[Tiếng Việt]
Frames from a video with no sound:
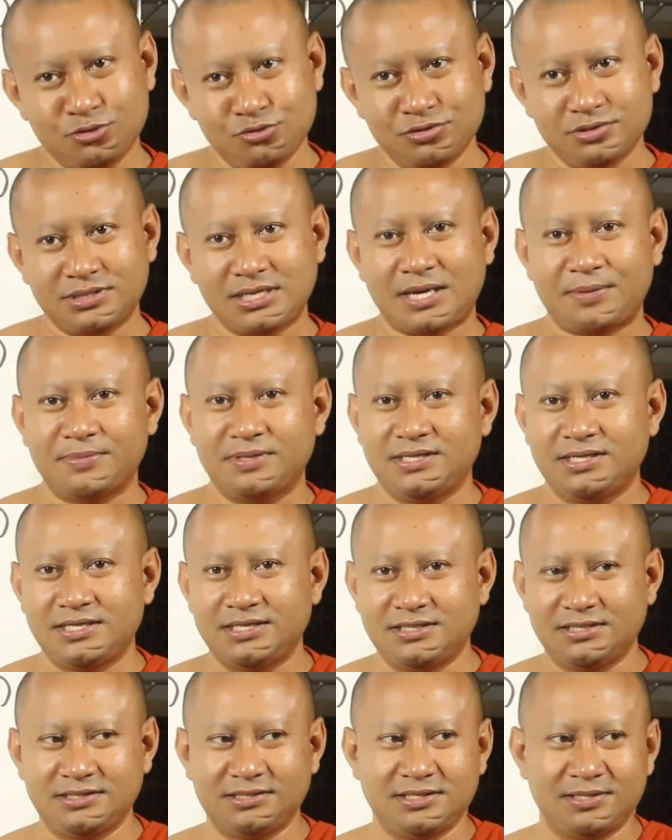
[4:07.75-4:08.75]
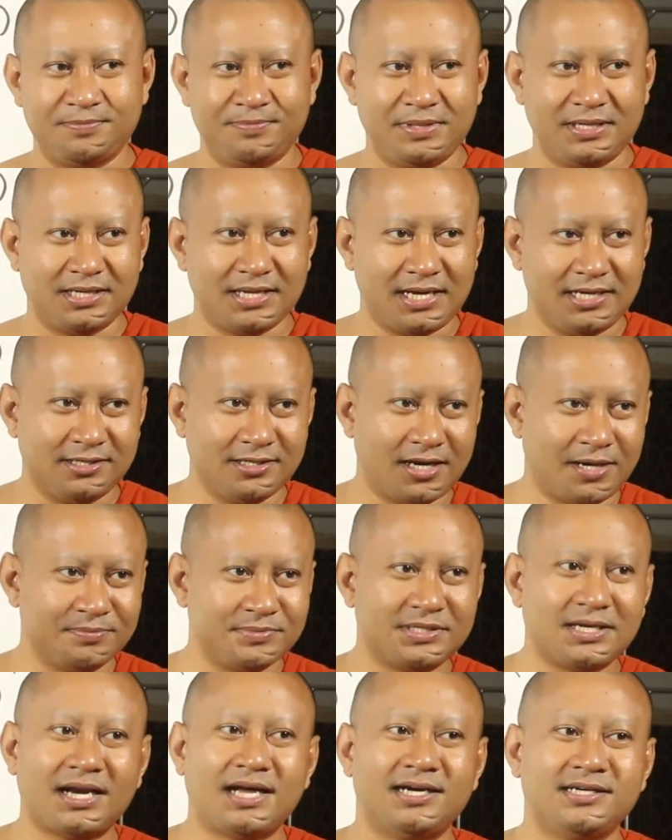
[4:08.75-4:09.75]
tù sạp ấy nó dương bê khá cho lòng
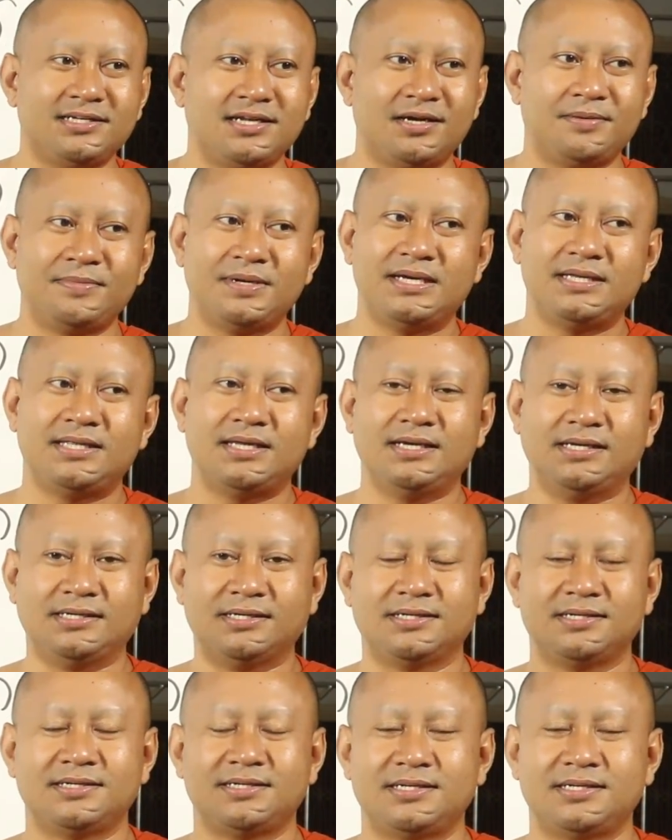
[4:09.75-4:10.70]
trời lòng ấy tới